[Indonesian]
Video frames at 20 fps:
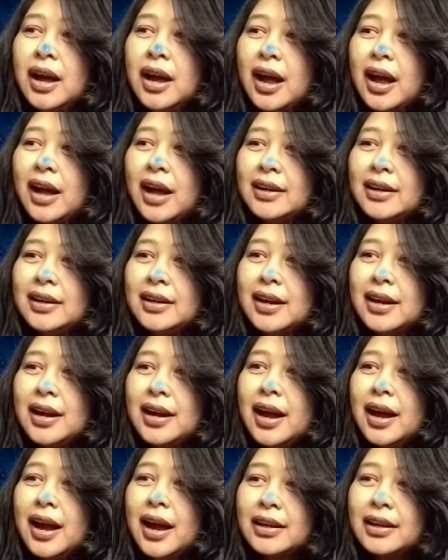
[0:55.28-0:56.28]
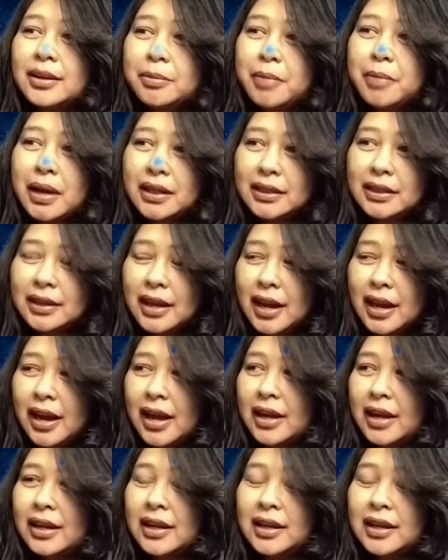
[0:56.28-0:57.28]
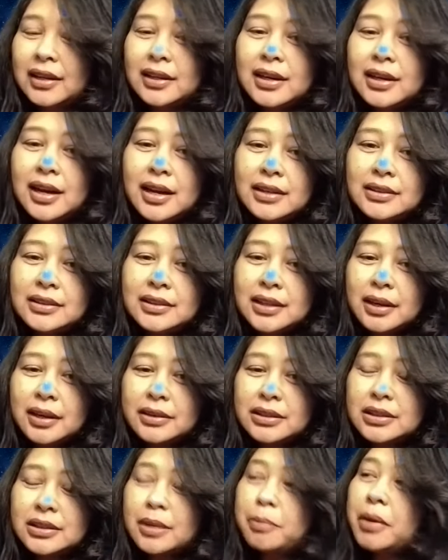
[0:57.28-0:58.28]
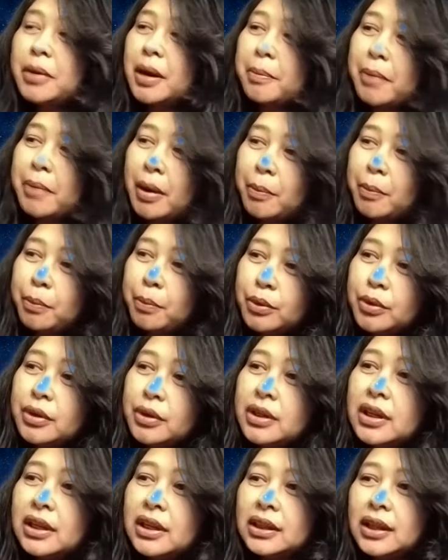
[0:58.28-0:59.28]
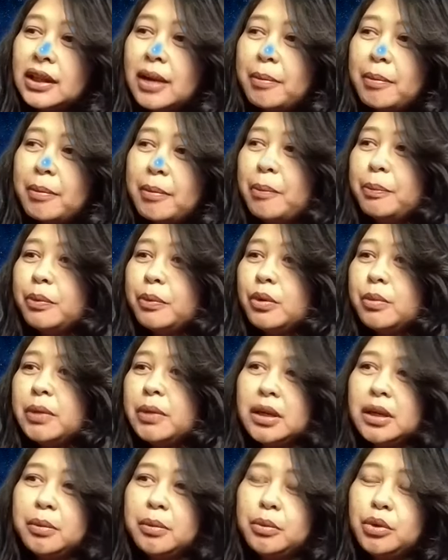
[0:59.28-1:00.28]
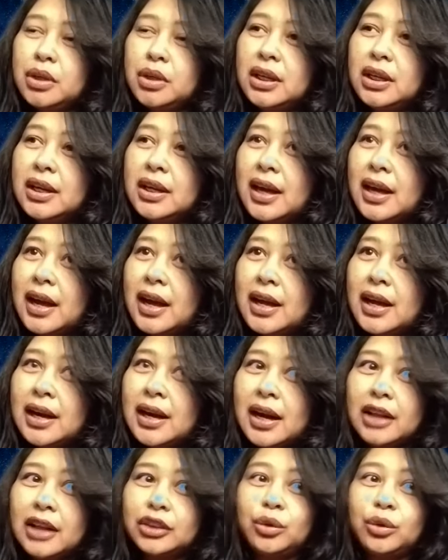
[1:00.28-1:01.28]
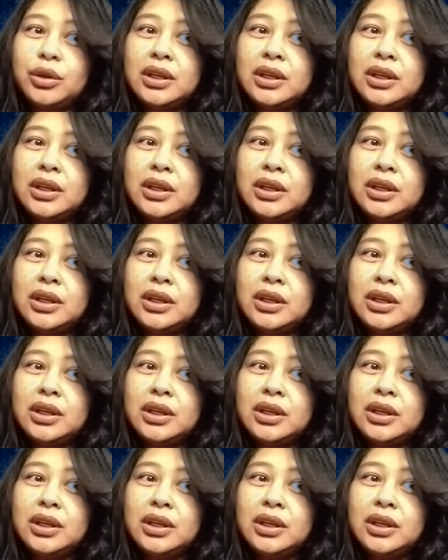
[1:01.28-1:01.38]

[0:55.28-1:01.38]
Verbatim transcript: ada akibatnya dan seberapapun kita mampu menyembunyikan atau